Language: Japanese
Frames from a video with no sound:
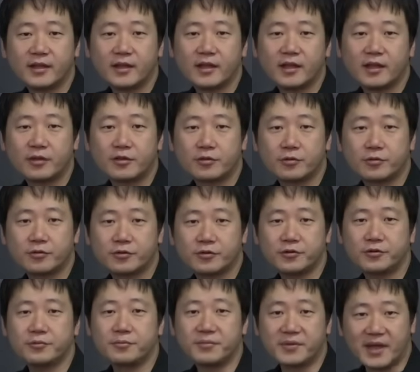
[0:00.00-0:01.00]
平城
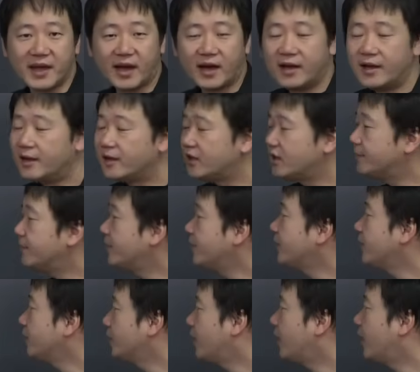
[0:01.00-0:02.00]
宮宮、今
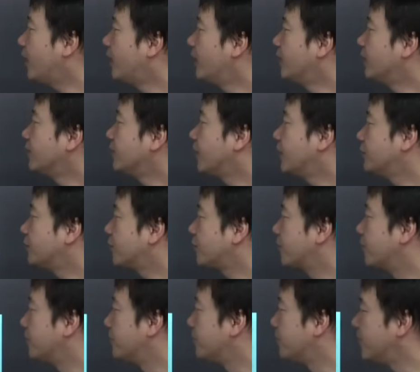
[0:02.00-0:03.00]
までは何と
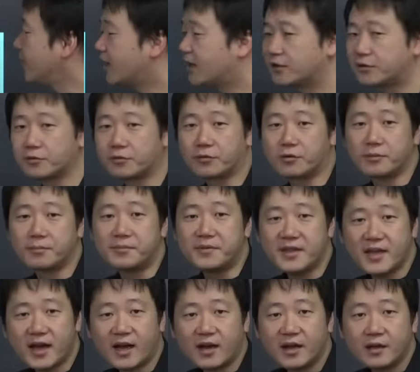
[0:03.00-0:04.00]
かの宮とこの
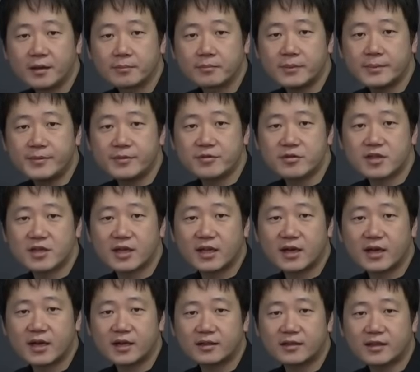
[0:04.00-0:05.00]
宮部分しか
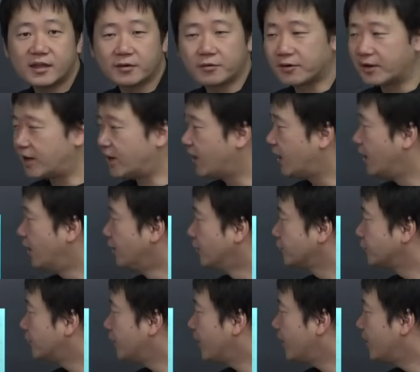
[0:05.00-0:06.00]
なかったのが、
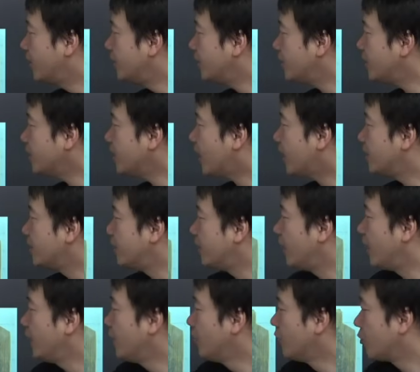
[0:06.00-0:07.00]
それ以外に
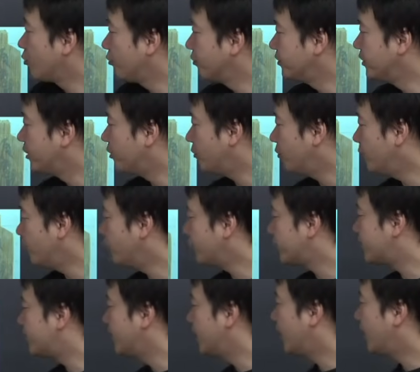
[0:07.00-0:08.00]
ねこんな大
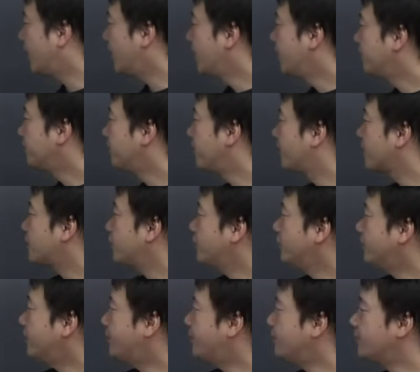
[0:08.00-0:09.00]
きな町
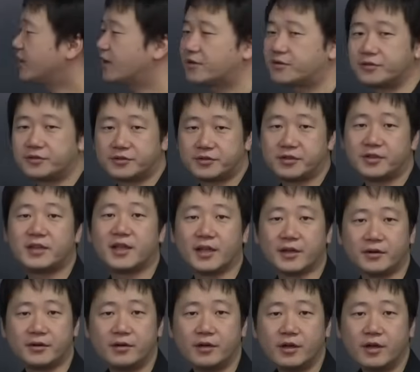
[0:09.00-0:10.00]
の部分がくっついて
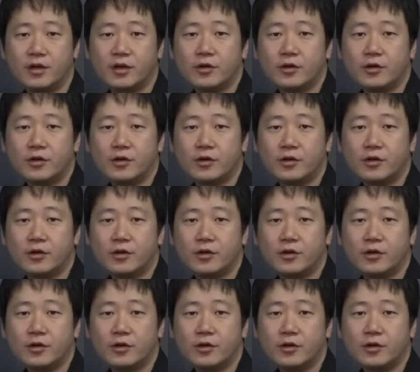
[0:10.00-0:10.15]
いる。